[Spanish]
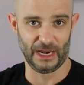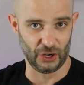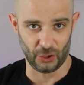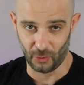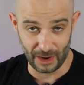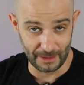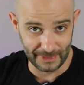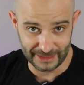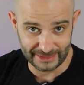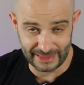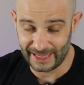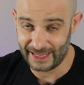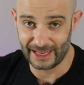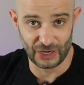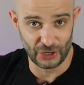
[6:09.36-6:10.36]
Pero
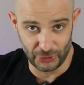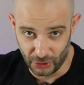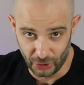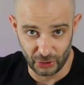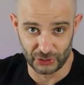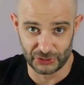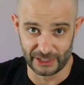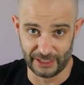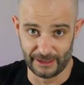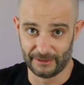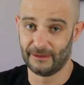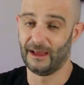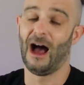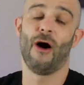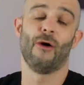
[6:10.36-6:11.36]
igualmente no lo sé.
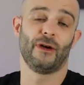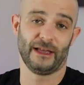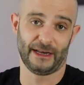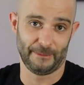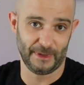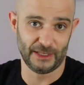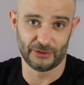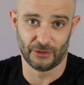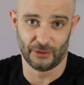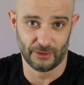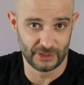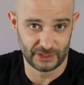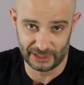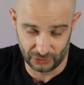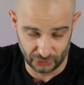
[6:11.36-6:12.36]
Aunque
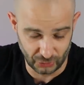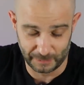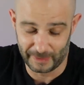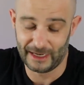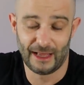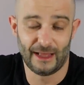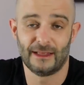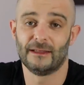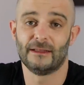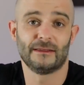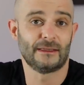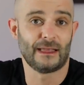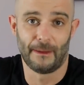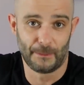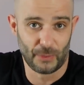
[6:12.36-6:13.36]
repito, si lo
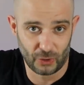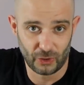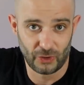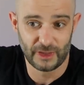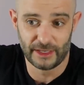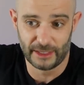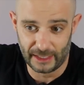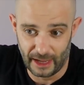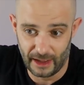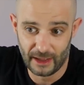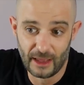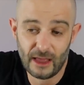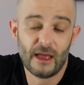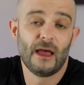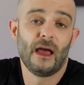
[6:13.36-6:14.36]
supiera, tampoco lo diría.
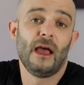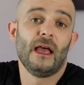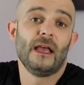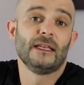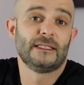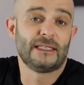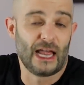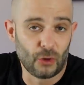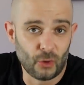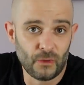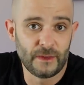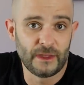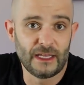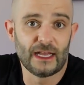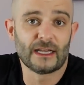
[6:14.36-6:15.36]
Si
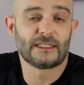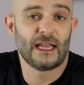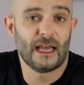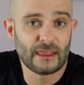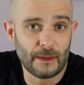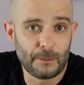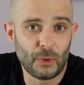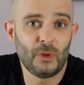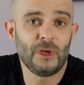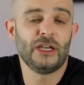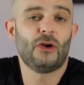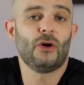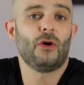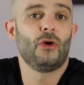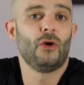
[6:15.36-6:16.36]
algún día se hace
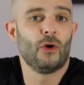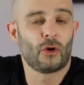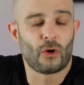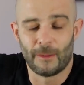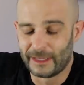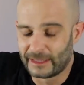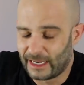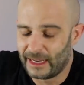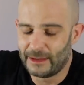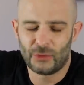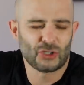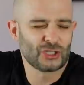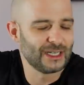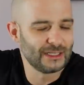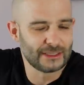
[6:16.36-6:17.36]
público, lo
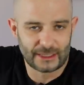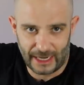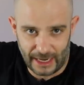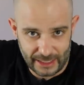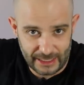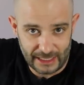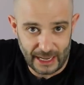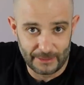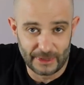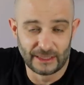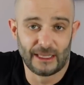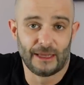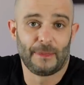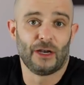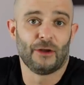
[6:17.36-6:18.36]
comentaremos
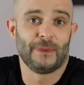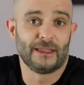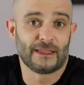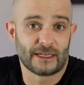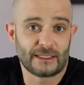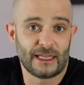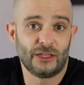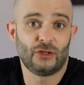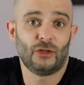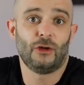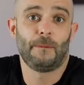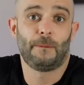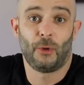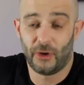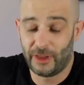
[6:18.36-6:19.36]
tranquilamente, pero mientras
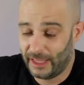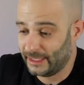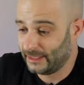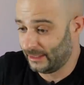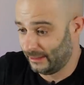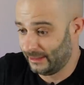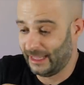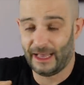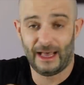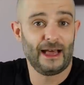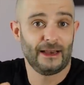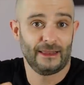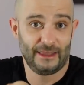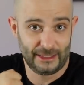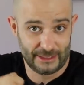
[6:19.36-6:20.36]
tanto podéis
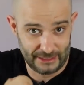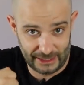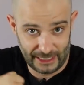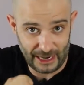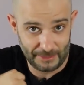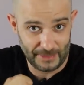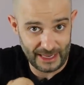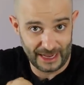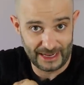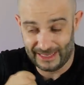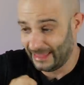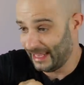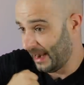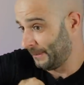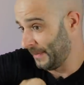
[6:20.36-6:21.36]
dejar de estirarme ya
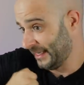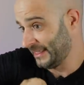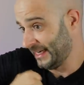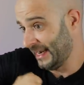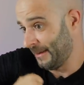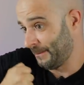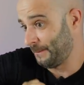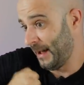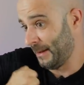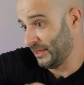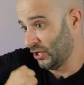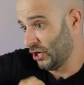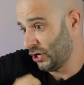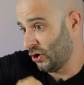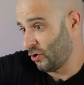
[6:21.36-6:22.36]
aquí de la pechera.
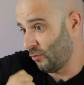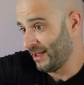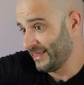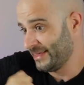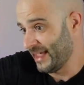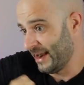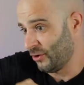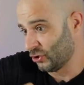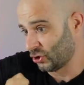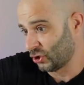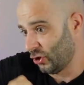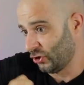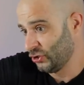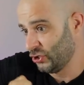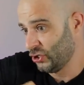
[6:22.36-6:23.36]
Papizorro, cuéntanos,
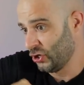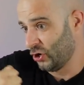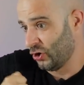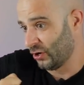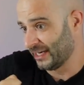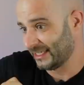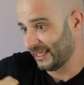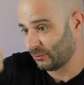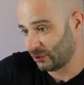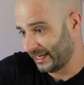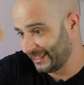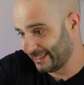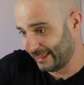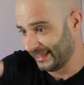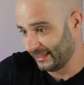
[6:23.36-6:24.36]
coño, que estamos
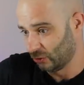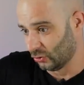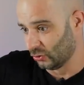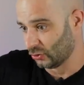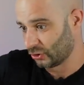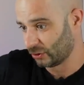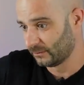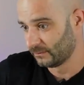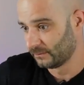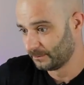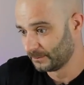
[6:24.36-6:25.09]
aquí sedientos.